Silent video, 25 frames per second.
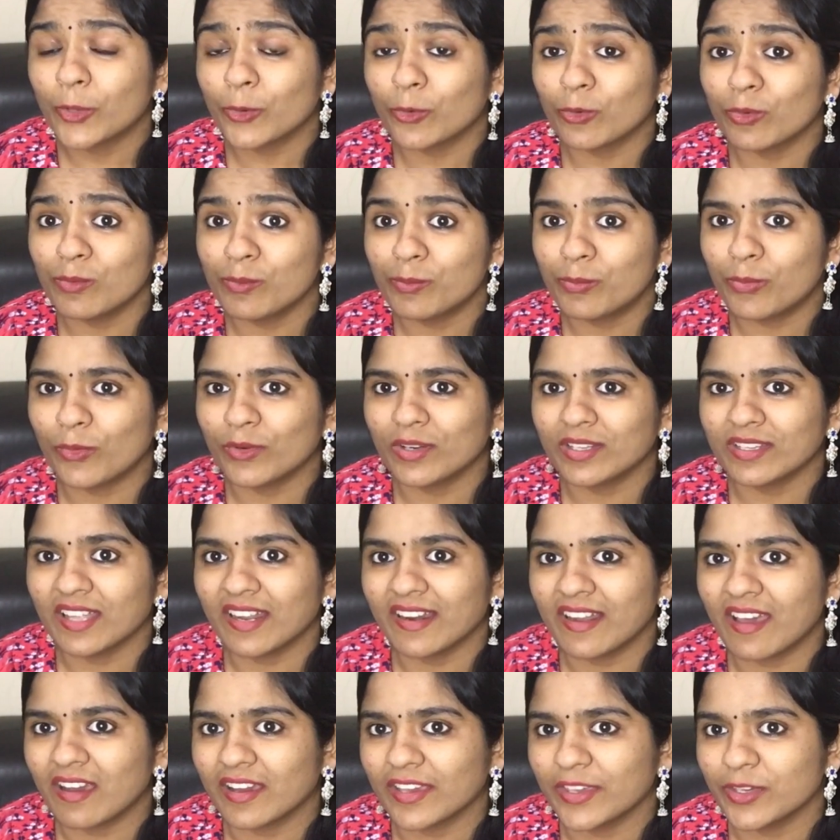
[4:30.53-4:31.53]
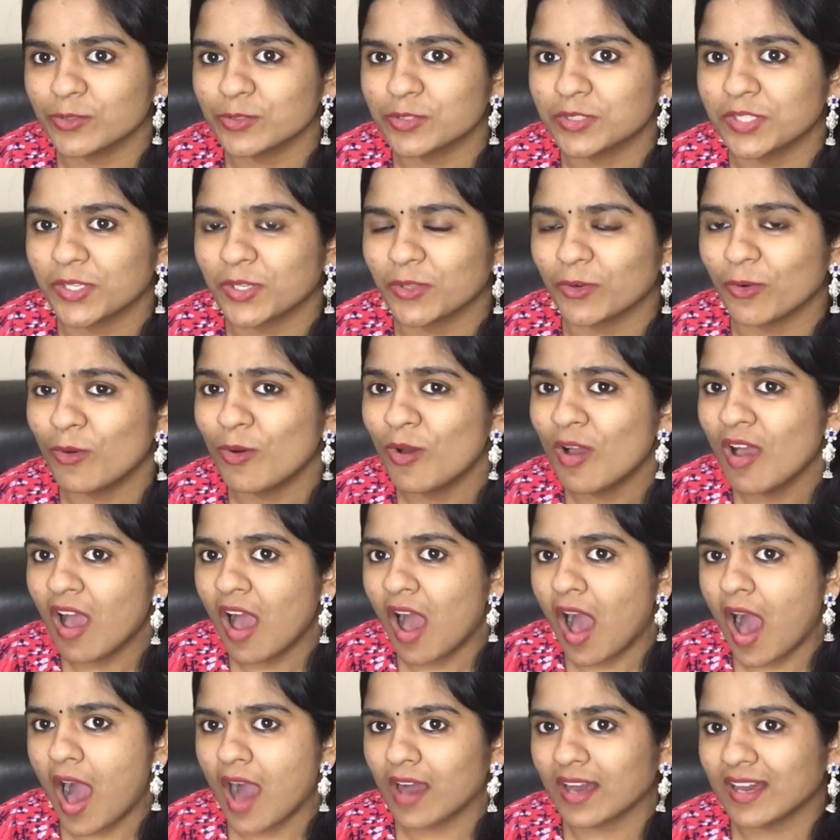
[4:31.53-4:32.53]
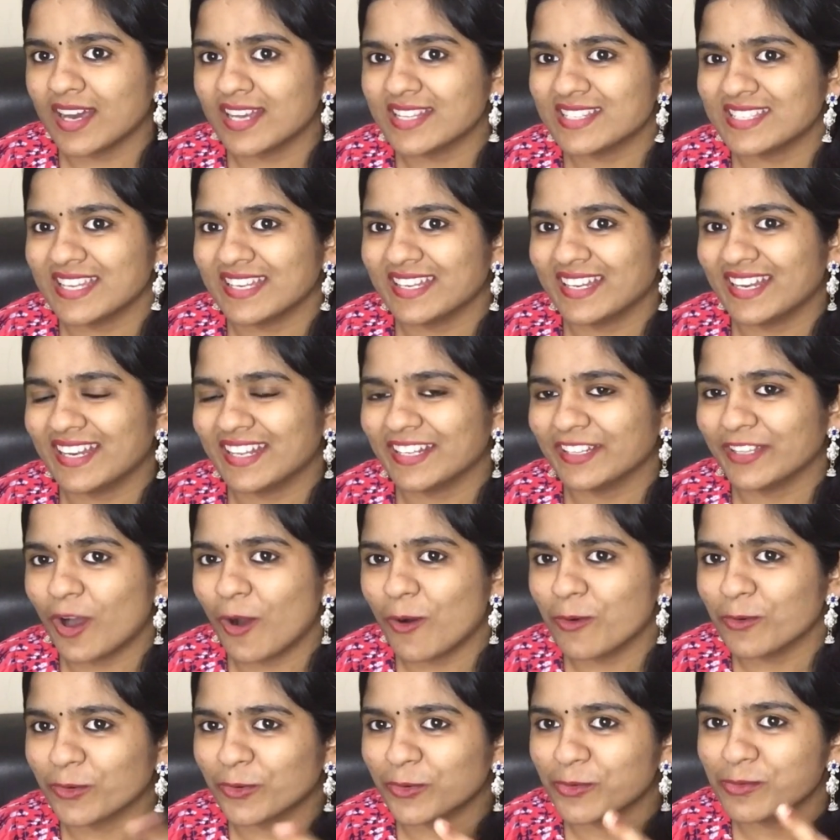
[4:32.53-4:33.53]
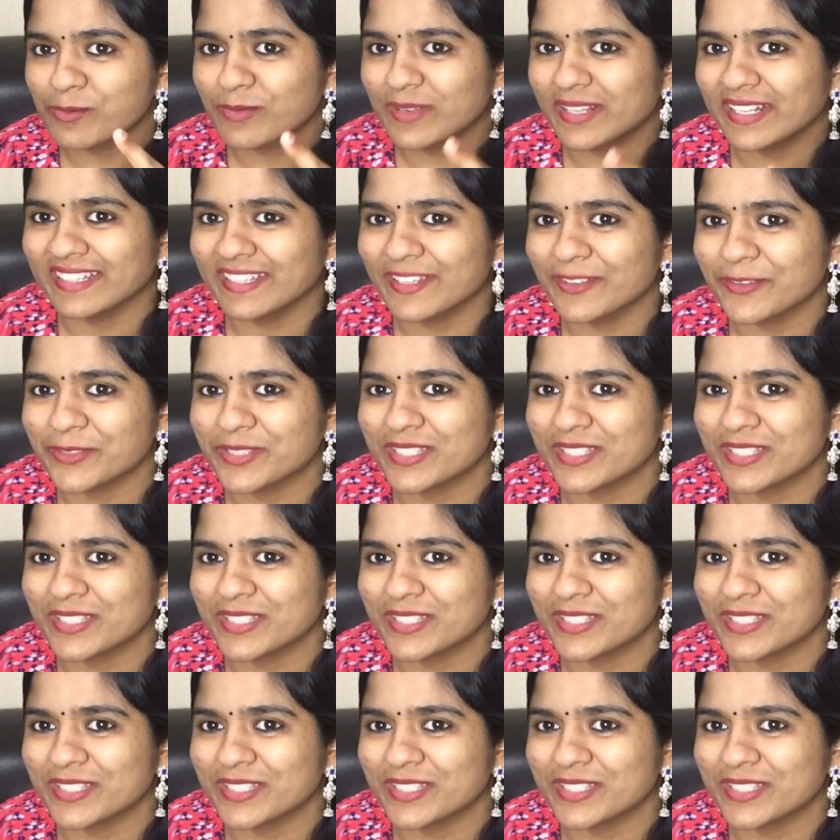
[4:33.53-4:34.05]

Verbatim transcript: ரூம் போட்டு தான் நாங்கள் யோசிக்கிறோம் அக்கா சென்னையிலேருந்து அவங்க ரூம்லேருந்து